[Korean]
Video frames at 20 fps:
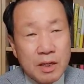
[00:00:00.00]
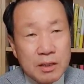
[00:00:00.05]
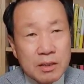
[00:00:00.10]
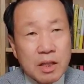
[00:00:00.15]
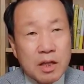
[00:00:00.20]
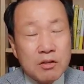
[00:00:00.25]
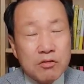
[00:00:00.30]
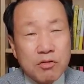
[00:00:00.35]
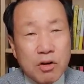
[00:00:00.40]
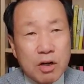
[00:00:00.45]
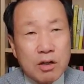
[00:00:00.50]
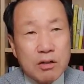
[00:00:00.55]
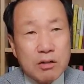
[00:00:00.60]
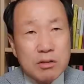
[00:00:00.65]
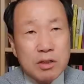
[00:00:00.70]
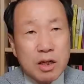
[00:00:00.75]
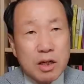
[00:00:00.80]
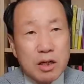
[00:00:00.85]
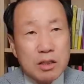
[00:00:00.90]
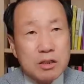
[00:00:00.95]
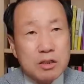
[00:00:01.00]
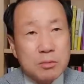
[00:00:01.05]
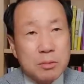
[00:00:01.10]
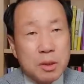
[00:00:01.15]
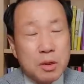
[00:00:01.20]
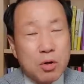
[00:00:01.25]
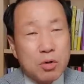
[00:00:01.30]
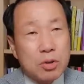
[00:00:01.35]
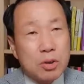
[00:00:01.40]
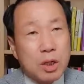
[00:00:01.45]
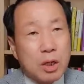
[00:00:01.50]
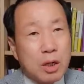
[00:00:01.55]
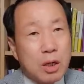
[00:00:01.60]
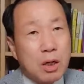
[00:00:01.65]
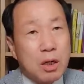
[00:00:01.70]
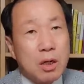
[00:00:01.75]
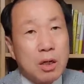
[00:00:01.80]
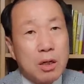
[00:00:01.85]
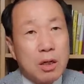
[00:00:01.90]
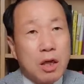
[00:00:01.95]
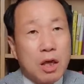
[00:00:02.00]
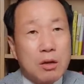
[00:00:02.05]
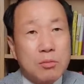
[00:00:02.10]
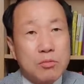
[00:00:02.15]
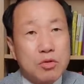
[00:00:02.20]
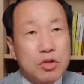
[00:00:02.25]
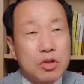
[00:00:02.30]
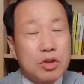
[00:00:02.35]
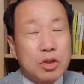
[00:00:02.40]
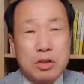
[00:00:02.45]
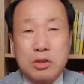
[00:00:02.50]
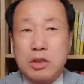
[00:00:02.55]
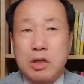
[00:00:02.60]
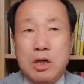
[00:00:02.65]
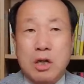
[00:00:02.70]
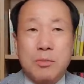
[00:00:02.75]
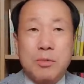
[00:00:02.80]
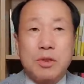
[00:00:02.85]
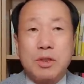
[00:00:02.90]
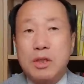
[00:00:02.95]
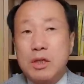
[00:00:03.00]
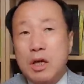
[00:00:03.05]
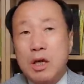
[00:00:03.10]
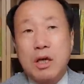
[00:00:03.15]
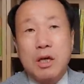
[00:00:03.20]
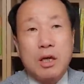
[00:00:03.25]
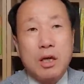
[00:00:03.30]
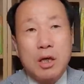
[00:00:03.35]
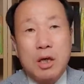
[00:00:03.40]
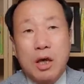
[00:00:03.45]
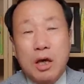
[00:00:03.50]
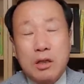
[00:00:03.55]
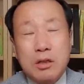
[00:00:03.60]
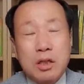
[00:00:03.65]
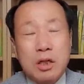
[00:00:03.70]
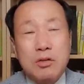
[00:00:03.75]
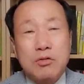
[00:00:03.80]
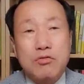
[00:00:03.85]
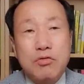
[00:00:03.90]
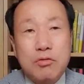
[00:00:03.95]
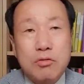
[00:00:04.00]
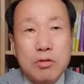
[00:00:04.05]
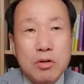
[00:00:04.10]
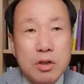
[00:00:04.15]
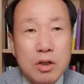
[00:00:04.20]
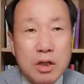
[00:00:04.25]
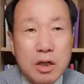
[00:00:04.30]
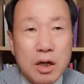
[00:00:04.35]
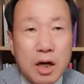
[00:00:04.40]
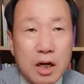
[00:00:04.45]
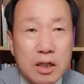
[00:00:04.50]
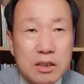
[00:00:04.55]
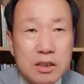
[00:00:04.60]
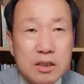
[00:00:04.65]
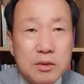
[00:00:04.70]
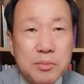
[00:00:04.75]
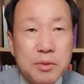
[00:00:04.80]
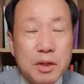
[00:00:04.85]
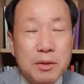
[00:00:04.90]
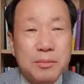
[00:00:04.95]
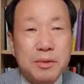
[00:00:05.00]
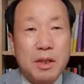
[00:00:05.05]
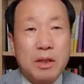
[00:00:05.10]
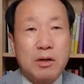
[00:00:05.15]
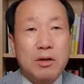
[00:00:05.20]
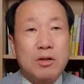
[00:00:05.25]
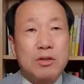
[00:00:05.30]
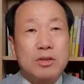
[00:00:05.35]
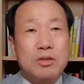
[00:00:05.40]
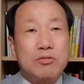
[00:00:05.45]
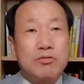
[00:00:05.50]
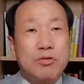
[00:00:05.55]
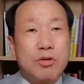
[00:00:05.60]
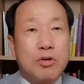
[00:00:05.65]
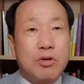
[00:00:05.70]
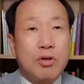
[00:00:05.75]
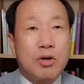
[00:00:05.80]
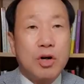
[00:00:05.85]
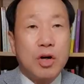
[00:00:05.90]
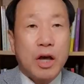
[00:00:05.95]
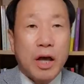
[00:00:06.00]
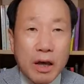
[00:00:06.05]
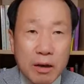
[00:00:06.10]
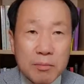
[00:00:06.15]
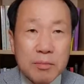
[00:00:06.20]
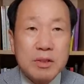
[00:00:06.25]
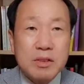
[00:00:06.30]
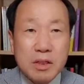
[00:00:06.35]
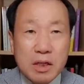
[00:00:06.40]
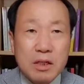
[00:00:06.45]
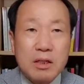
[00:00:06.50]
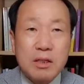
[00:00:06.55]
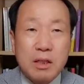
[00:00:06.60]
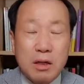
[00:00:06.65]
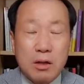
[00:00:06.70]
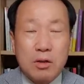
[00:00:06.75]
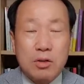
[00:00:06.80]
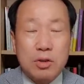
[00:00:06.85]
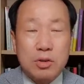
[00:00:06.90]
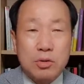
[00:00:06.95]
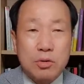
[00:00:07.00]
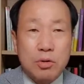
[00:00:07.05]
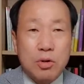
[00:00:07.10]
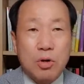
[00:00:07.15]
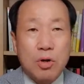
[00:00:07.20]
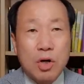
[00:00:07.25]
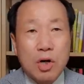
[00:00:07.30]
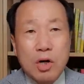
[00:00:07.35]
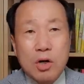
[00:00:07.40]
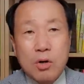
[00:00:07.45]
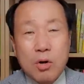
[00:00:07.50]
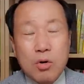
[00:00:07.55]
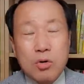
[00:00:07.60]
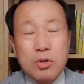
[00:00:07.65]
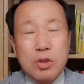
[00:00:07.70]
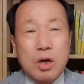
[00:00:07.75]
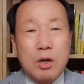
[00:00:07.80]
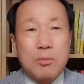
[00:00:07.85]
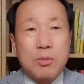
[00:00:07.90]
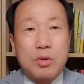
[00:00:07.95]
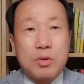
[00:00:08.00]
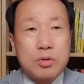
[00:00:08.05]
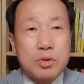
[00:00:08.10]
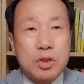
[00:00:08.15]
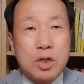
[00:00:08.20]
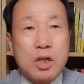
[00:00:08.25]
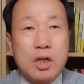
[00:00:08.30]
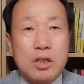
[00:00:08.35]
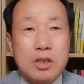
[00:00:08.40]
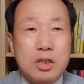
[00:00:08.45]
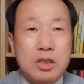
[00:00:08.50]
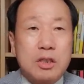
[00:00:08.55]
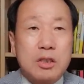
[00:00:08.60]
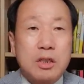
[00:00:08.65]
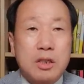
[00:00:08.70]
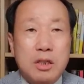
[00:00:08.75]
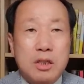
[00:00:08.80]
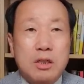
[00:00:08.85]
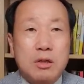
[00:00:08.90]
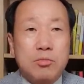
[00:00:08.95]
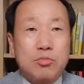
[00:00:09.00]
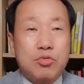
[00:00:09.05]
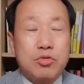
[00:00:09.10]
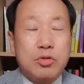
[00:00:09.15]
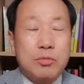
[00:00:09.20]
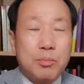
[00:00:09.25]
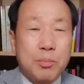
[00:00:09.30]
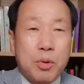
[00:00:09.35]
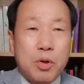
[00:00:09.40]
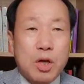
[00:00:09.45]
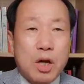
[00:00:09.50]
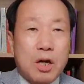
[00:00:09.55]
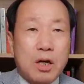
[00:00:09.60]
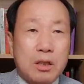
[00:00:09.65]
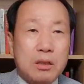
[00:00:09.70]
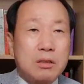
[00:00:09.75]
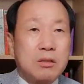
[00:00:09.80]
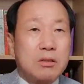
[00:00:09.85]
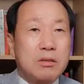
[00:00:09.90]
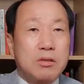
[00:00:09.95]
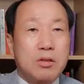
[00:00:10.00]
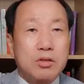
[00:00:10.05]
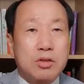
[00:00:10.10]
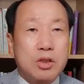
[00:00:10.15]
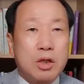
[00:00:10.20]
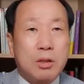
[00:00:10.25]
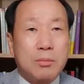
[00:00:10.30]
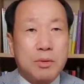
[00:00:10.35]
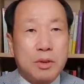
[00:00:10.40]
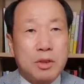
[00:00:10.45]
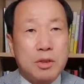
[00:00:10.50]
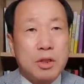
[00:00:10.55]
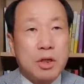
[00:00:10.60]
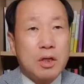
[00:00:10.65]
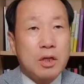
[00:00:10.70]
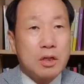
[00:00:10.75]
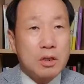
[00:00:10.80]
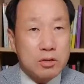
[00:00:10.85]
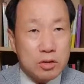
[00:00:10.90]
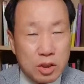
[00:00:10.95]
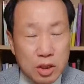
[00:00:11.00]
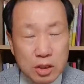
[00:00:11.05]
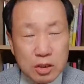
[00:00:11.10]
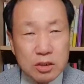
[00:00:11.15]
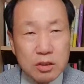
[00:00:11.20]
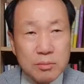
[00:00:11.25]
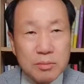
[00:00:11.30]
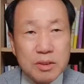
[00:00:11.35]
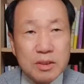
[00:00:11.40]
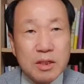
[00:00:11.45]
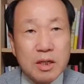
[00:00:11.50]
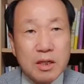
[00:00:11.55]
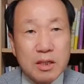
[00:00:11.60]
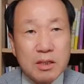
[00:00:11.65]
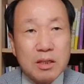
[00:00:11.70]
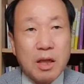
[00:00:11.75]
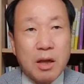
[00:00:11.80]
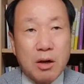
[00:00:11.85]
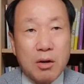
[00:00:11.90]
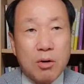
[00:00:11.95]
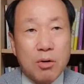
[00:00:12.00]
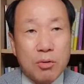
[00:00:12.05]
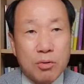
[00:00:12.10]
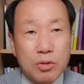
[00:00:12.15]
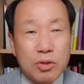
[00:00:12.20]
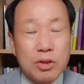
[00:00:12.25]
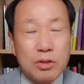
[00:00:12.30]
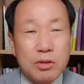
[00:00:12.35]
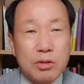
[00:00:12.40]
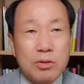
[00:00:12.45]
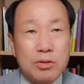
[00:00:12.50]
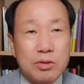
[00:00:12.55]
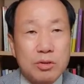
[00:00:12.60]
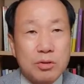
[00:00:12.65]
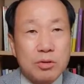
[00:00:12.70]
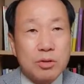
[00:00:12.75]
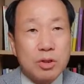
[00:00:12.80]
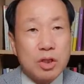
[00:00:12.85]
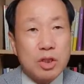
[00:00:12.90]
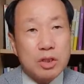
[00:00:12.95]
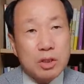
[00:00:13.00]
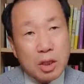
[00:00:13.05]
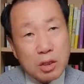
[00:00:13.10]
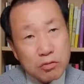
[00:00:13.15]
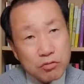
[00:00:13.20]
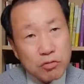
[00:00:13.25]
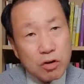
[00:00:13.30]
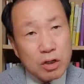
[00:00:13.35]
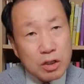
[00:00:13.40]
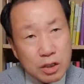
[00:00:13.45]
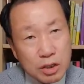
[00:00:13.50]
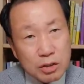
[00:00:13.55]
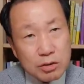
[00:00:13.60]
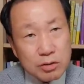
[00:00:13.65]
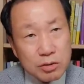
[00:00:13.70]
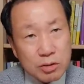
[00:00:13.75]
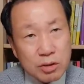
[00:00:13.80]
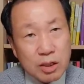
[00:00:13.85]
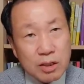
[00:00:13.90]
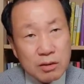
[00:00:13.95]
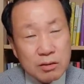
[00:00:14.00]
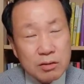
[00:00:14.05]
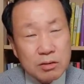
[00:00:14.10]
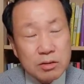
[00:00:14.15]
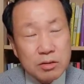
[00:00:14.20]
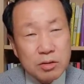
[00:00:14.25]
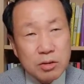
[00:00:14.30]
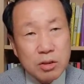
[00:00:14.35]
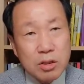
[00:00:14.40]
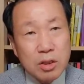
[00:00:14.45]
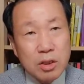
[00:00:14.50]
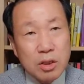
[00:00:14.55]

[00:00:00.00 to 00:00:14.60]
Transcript: 탄두라는 거 잘 아시지만 거기다가 핵무기 장착하면 이게 핵탄두 ICBM이 되는 것이고요. 핵미사일이 되는 것이고 거기다가 뭐 재래식 무슨 폭약 같은 걸 설치하면 재래식 미사일이 되는 거고 이런 거죠. 근데 이 탄두가 길어졌다는 것이죠.